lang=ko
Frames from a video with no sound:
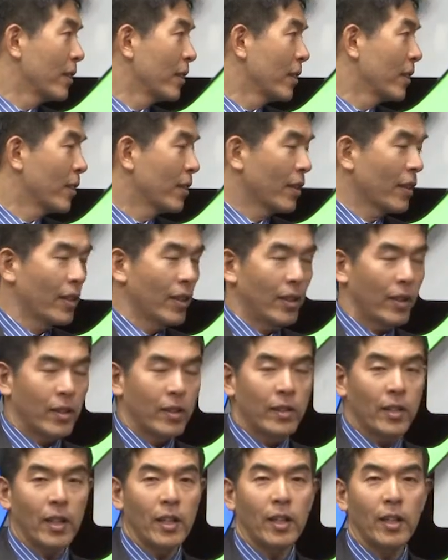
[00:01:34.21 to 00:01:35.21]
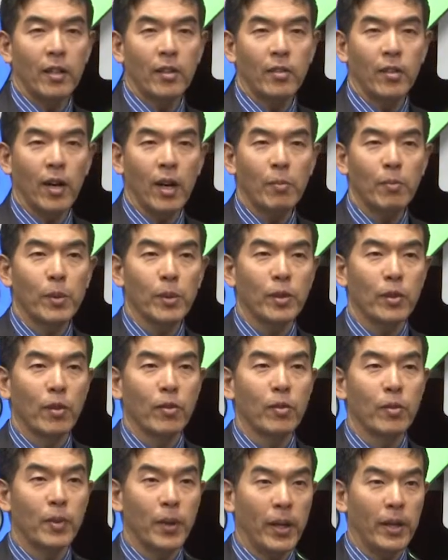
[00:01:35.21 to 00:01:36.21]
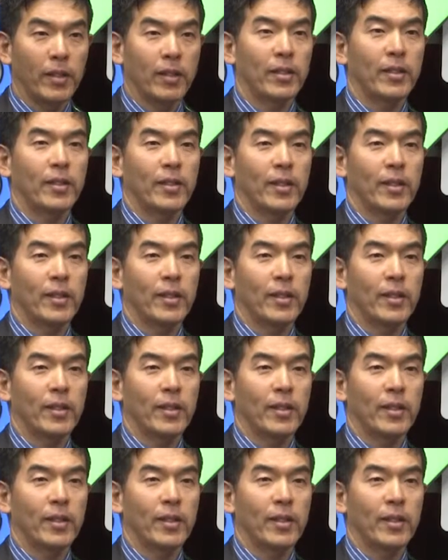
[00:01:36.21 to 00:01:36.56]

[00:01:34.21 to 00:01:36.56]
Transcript: 그, 그 자리에서 한 번씩 연습을 해요.